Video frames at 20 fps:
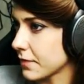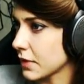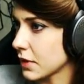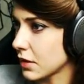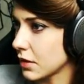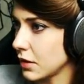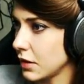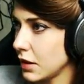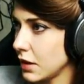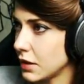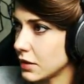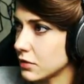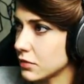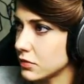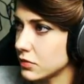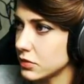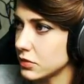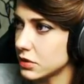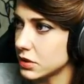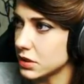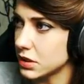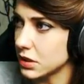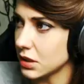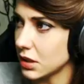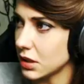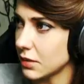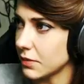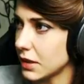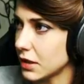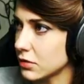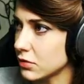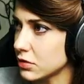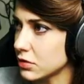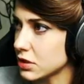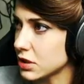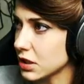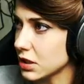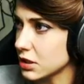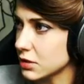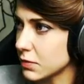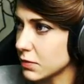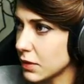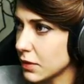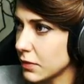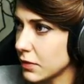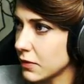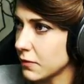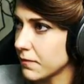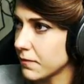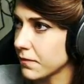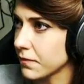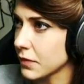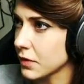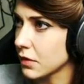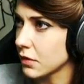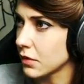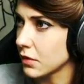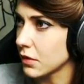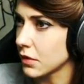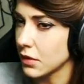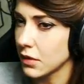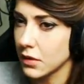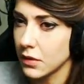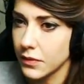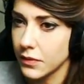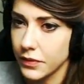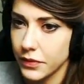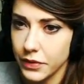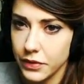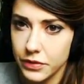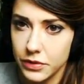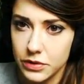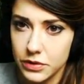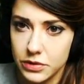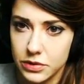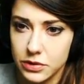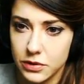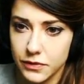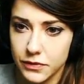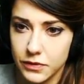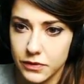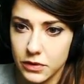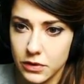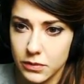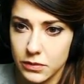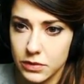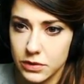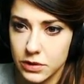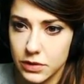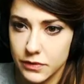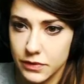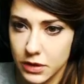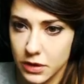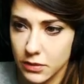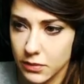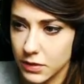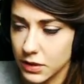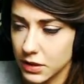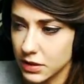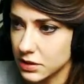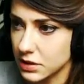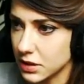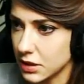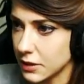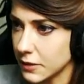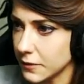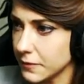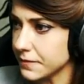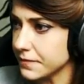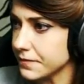Nie, tu nic nie ma. A tu jeszcze jakieś mamy... No nic, cofnijmy się w takim razie.